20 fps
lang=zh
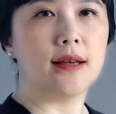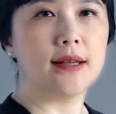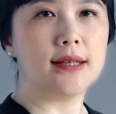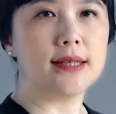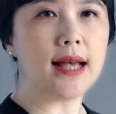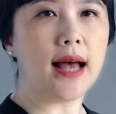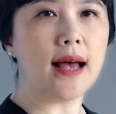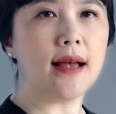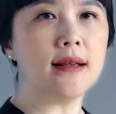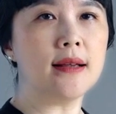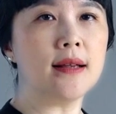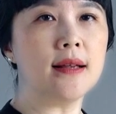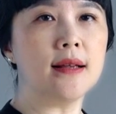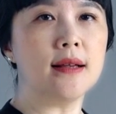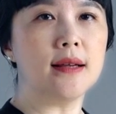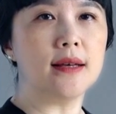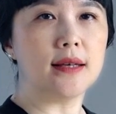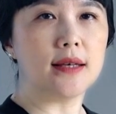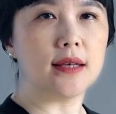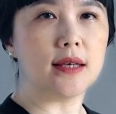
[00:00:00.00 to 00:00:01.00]
三，
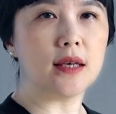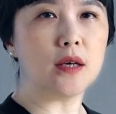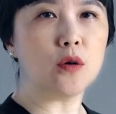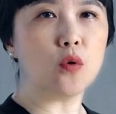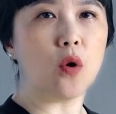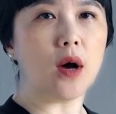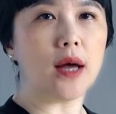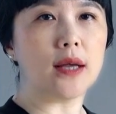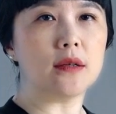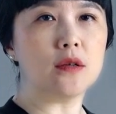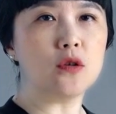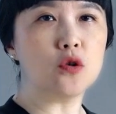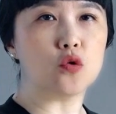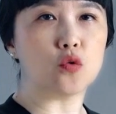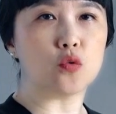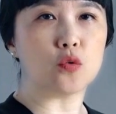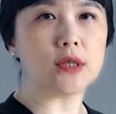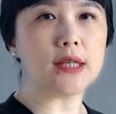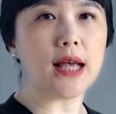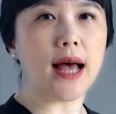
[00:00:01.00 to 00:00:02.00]
胰管
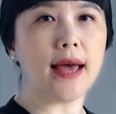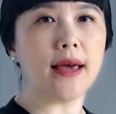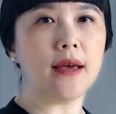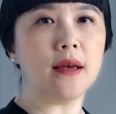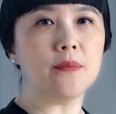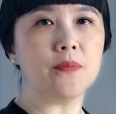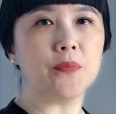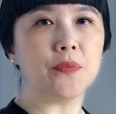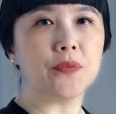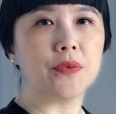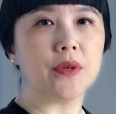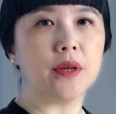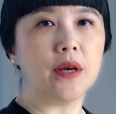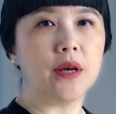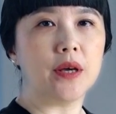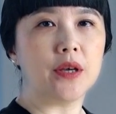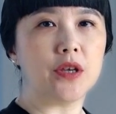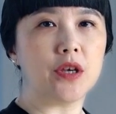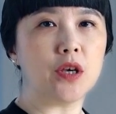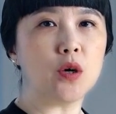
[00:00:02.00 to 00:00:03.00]
阻塞，
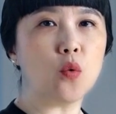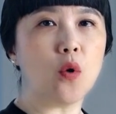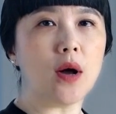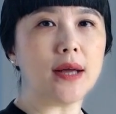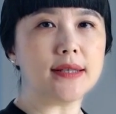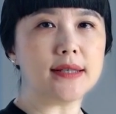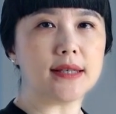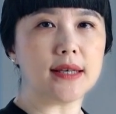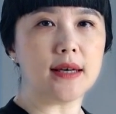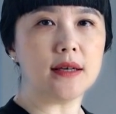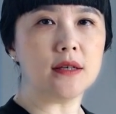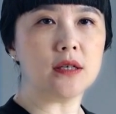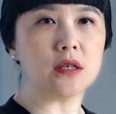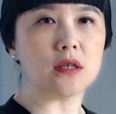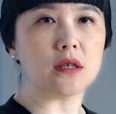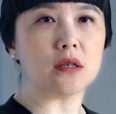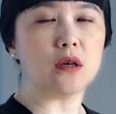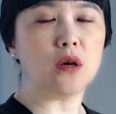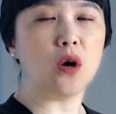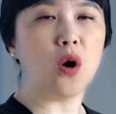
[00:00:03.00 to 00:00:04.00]
胰管结
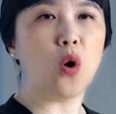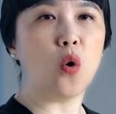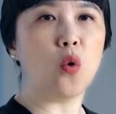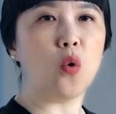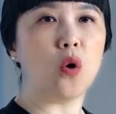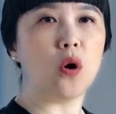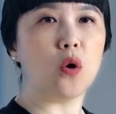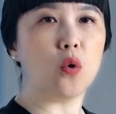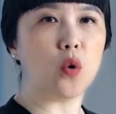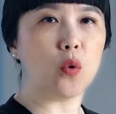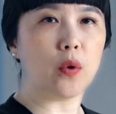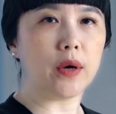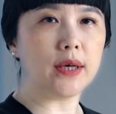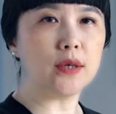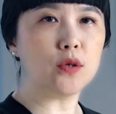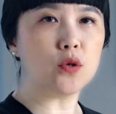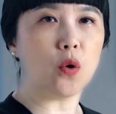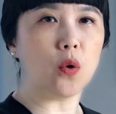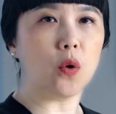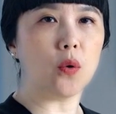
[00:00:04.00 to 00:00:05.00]
石或
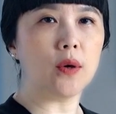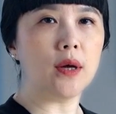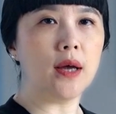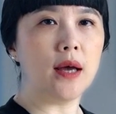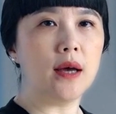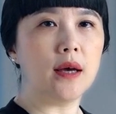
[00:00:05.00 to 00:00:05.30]
蛔虫。